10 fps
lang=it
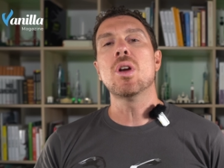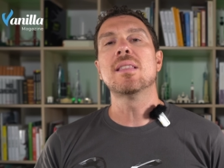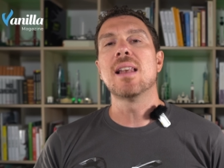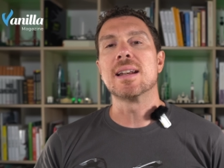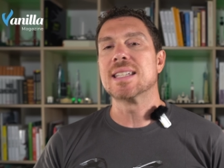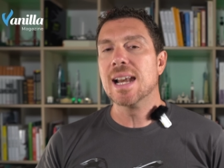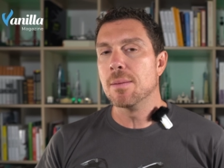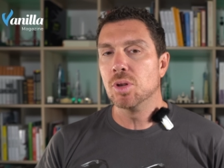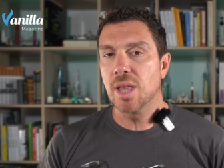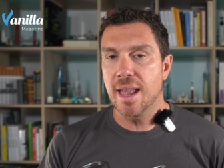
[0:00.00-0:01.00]
Hitler sale
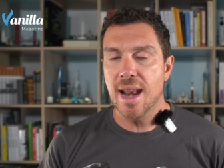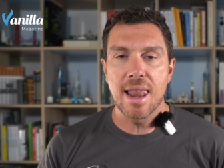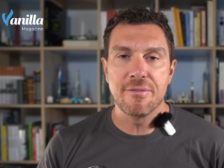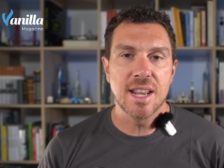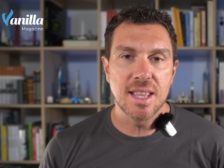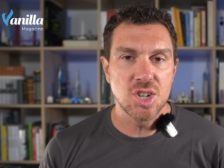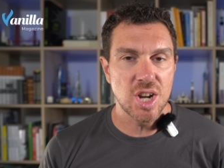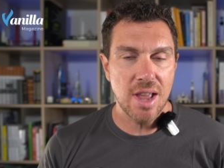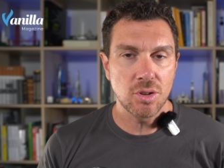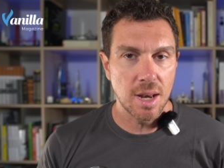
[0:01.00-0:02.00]
al potere alla fine di
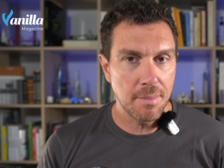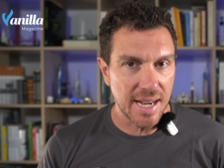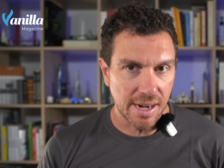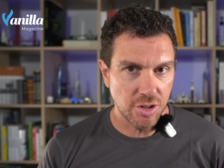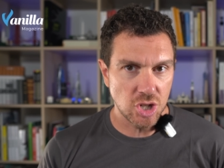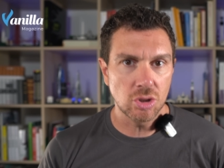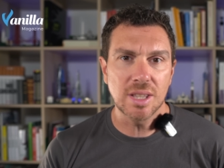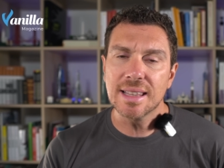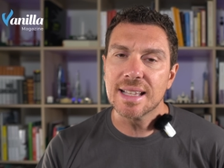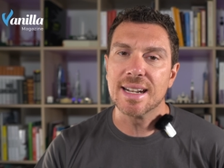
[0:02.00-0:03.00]
gennaio del
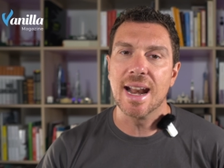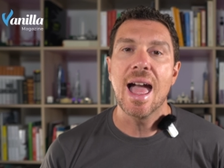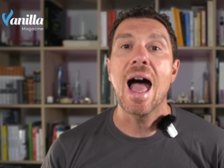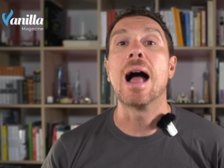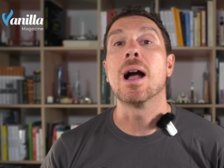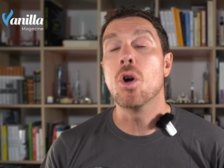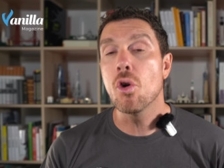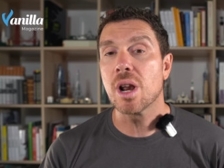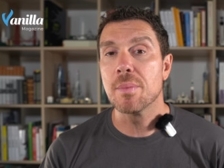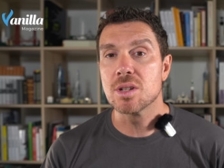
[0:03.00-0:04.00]
1933, ha
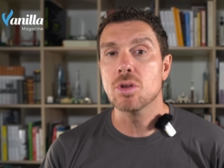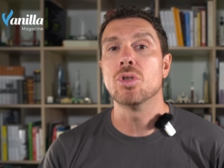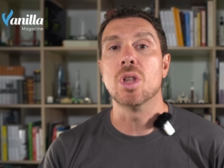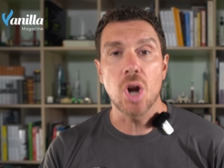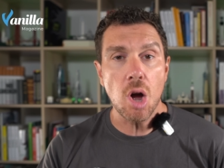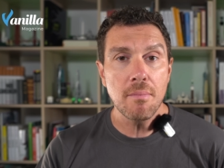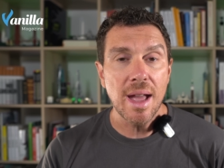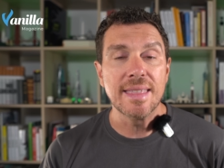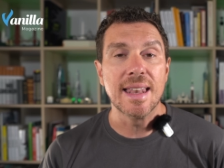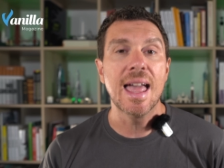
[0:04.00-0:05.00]
ancora bisogno di Rom
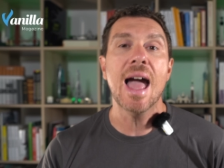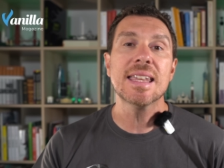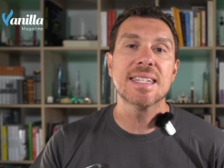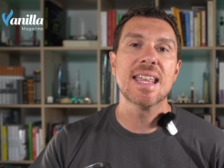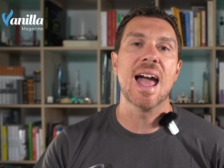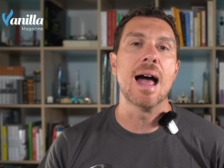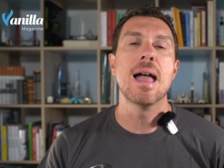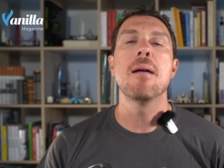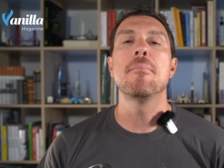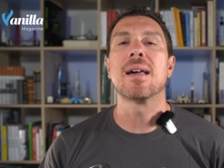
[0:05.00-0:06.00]
e delle SA
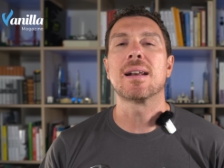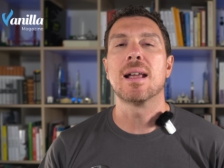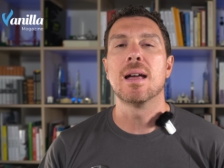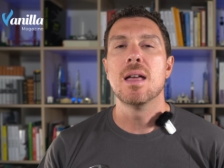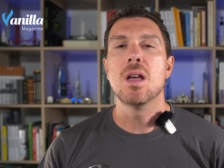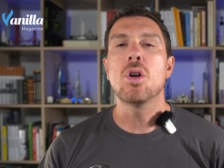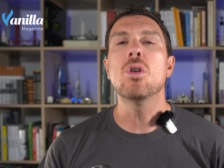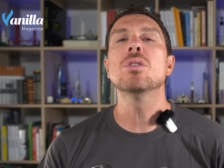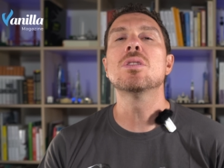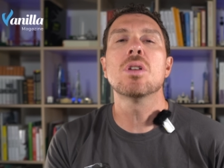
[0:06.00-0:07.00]
per
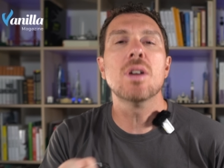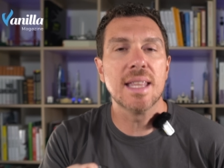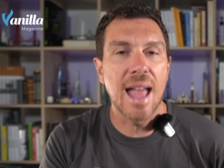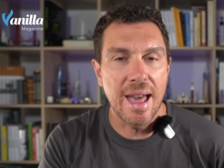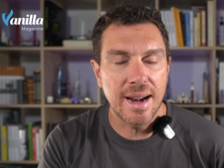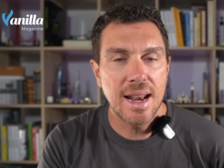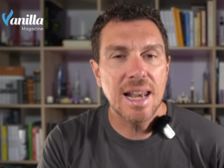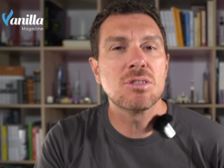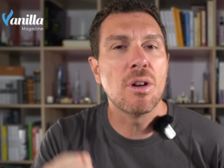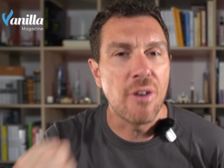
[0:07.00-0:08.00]
consolidare
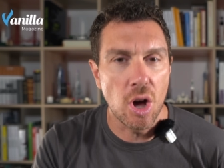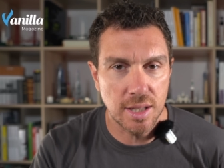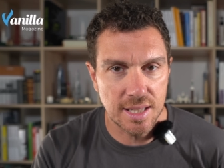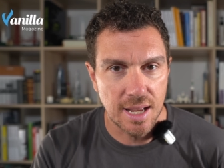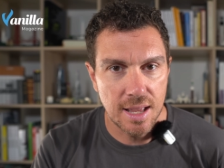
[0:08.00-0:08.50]
la sua forza.